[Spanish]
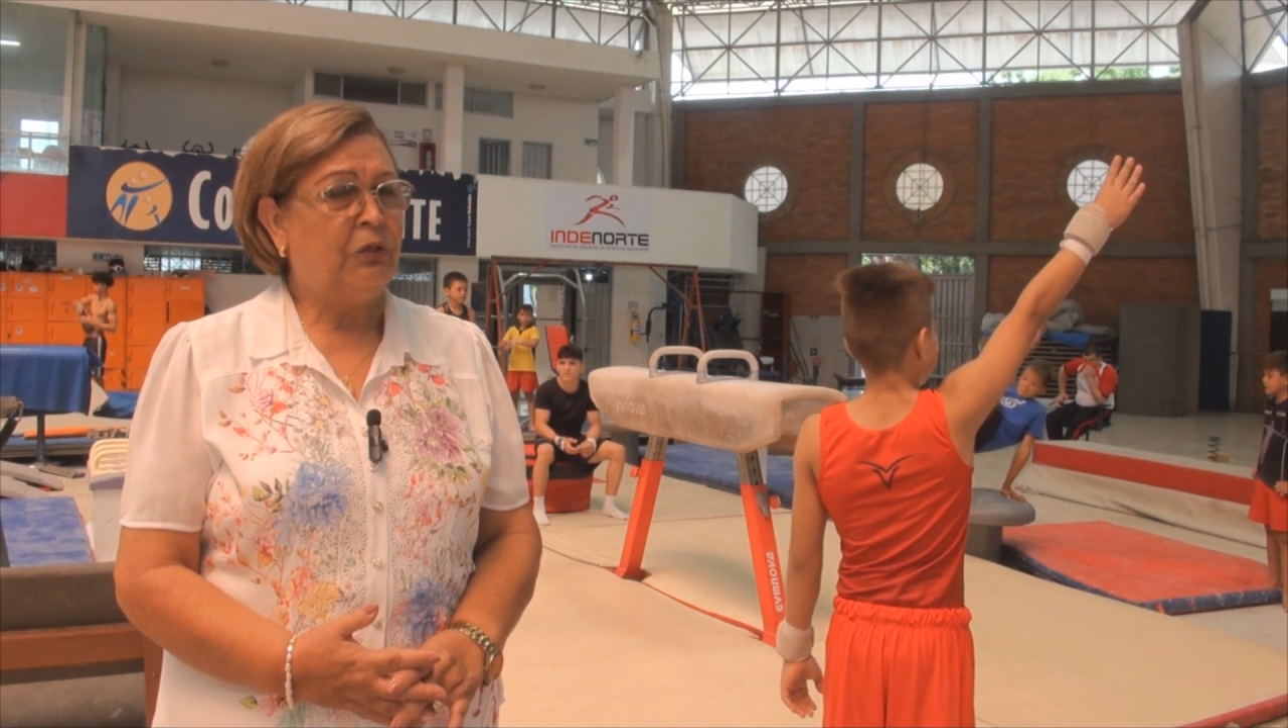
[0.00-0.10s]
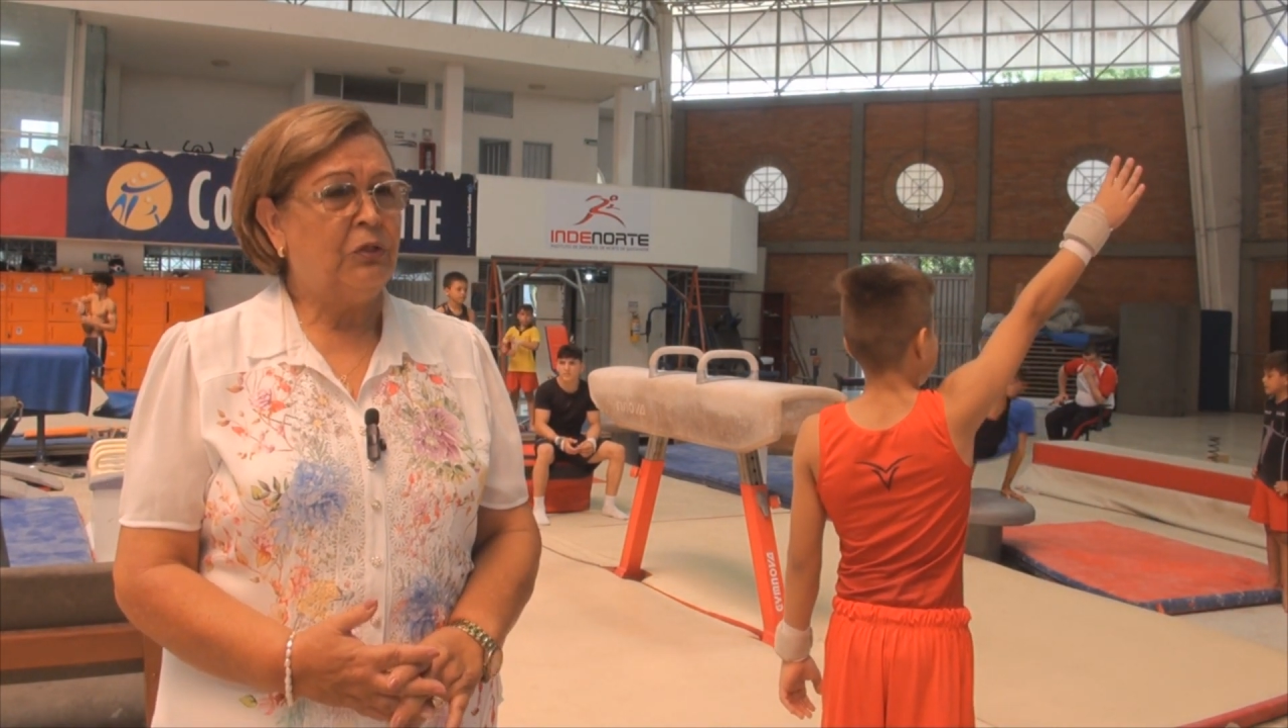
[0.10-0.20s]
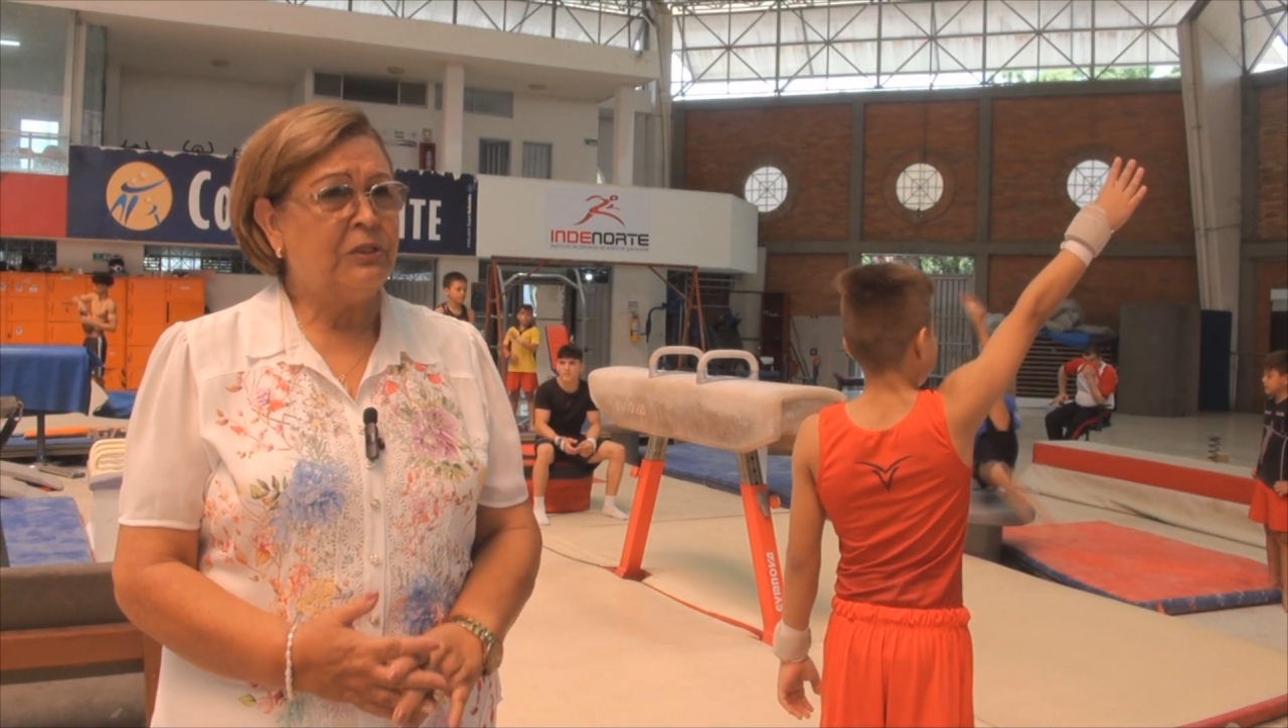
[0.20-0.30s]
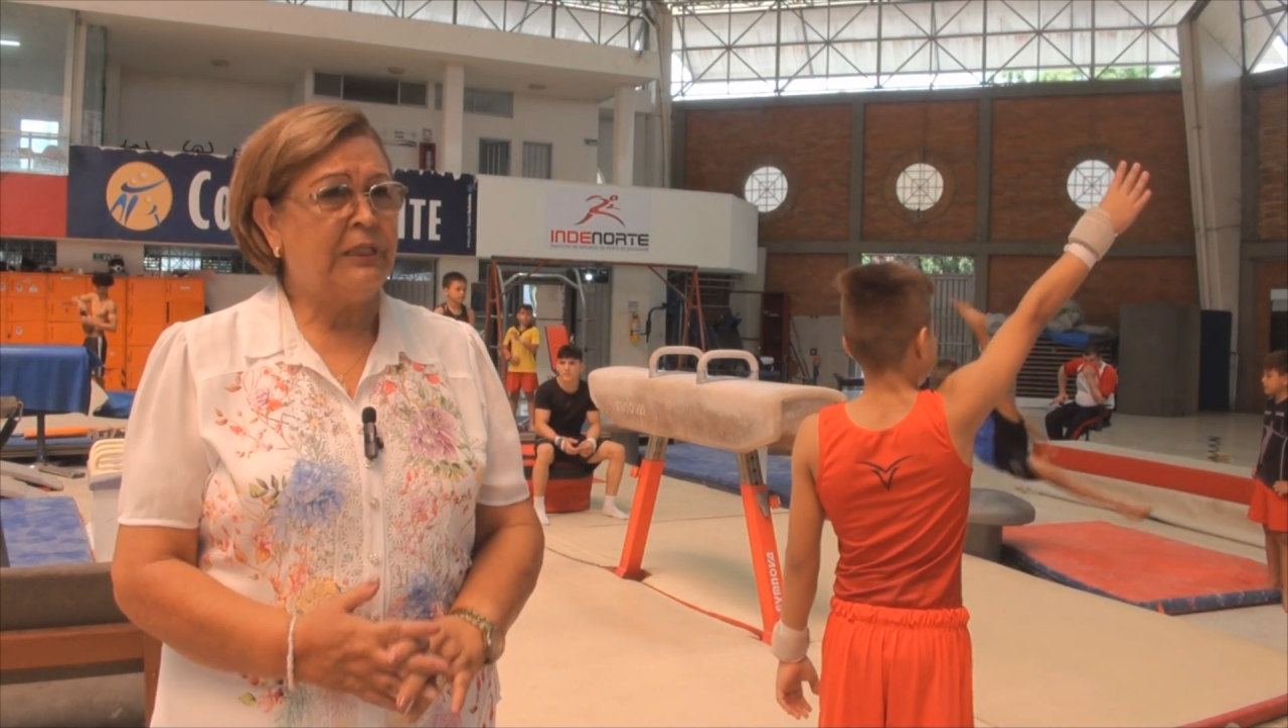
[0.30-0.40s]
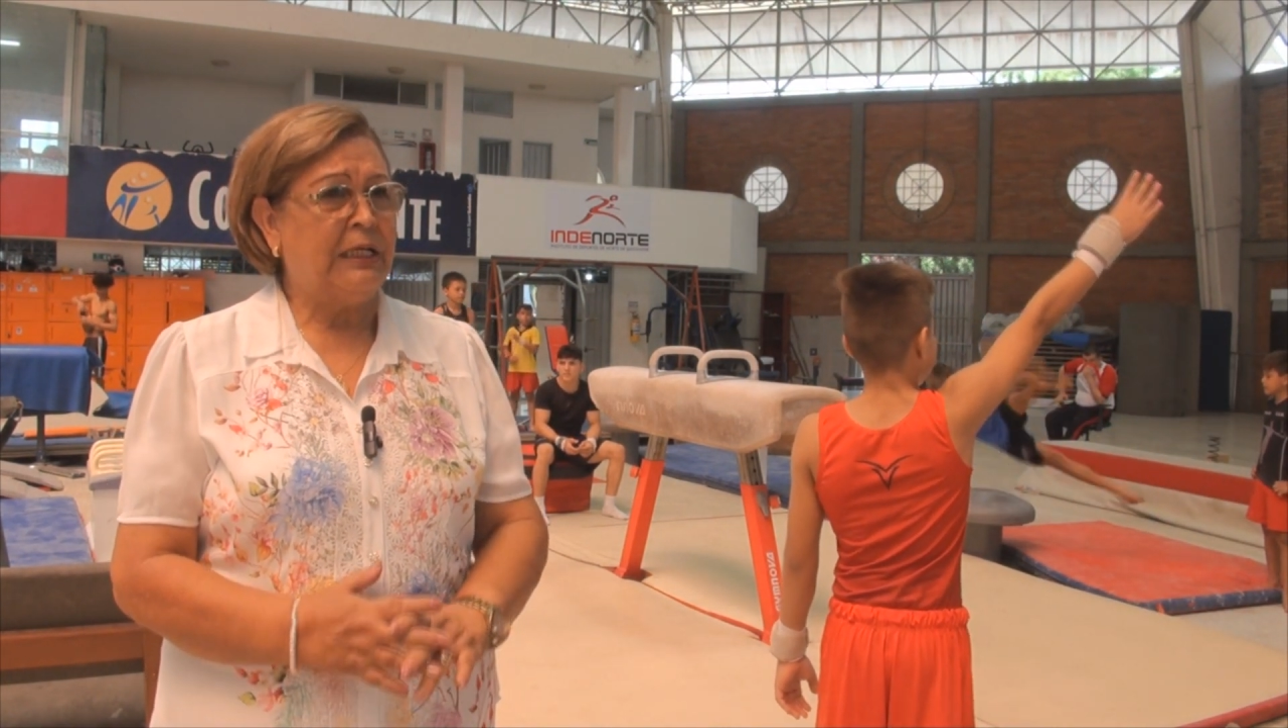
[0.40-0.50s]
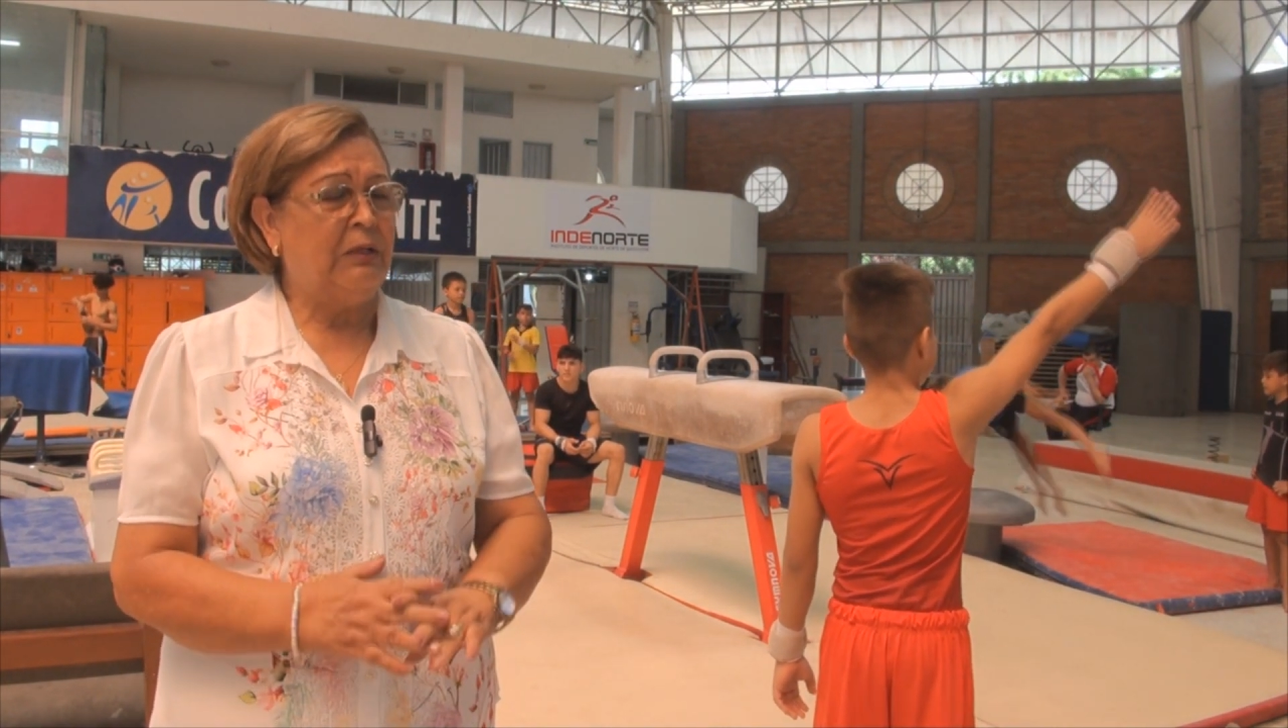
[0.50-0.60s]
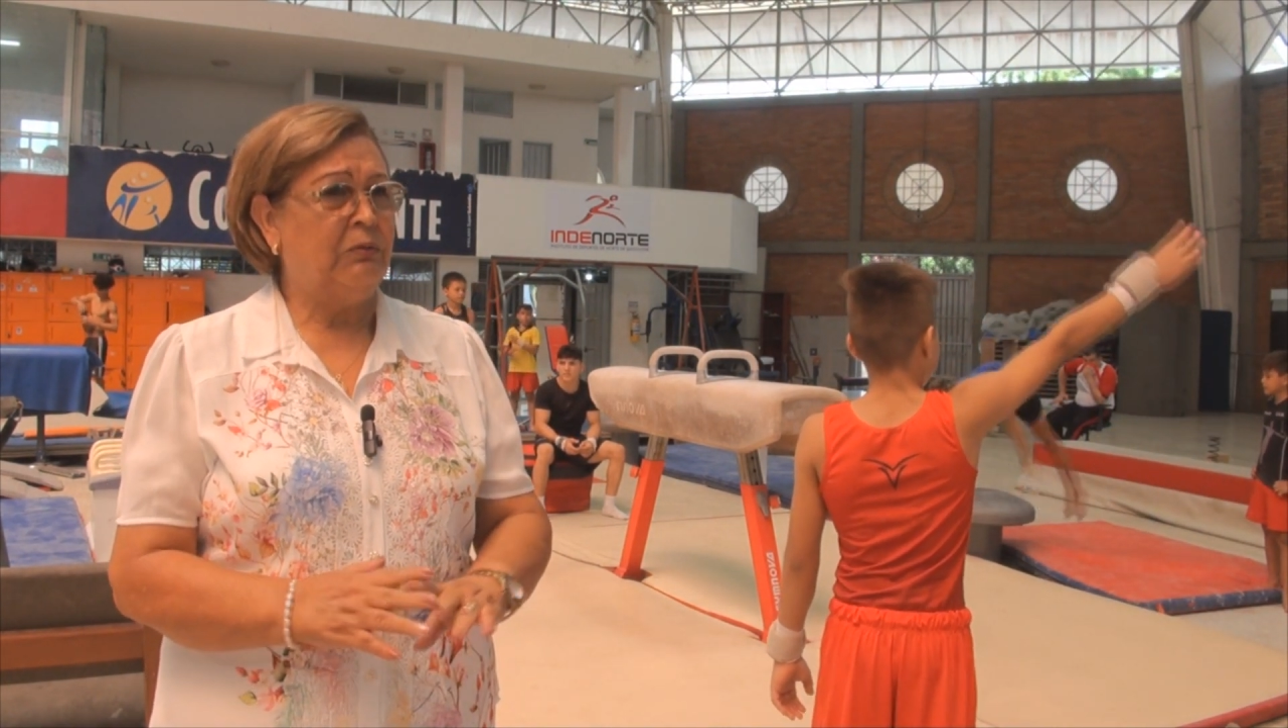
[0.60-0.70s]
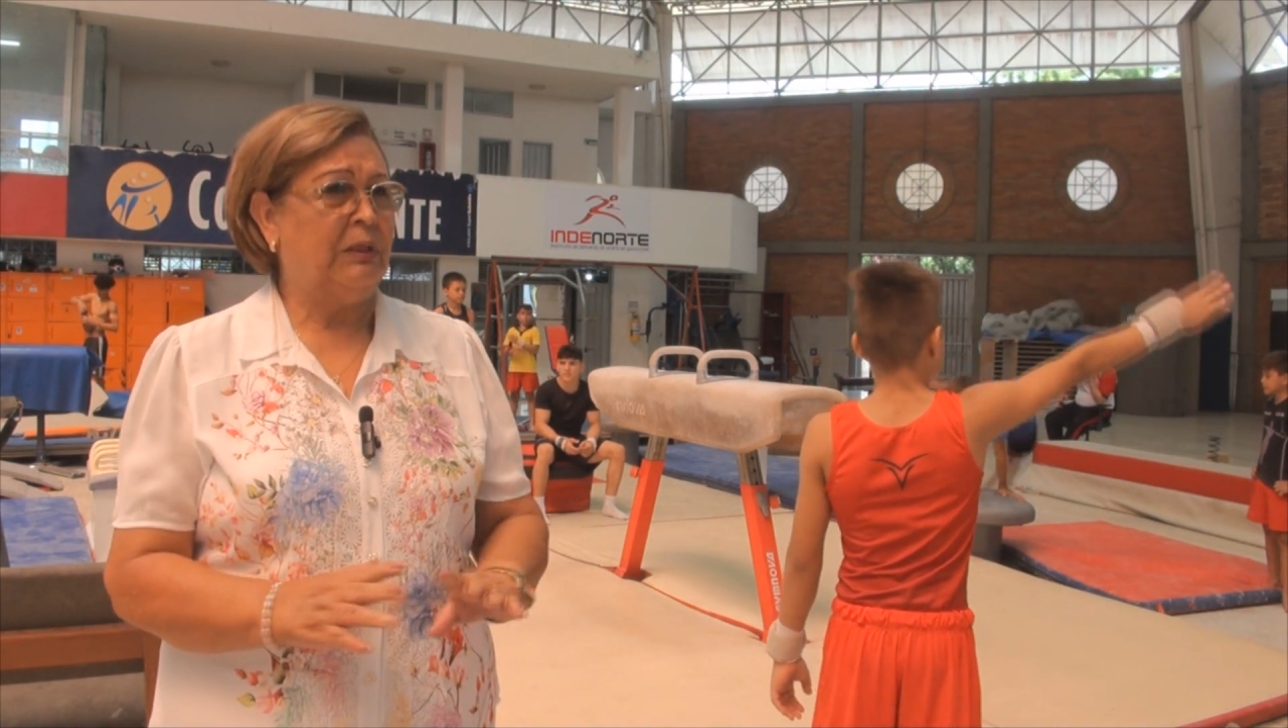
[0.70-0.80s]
todos tienen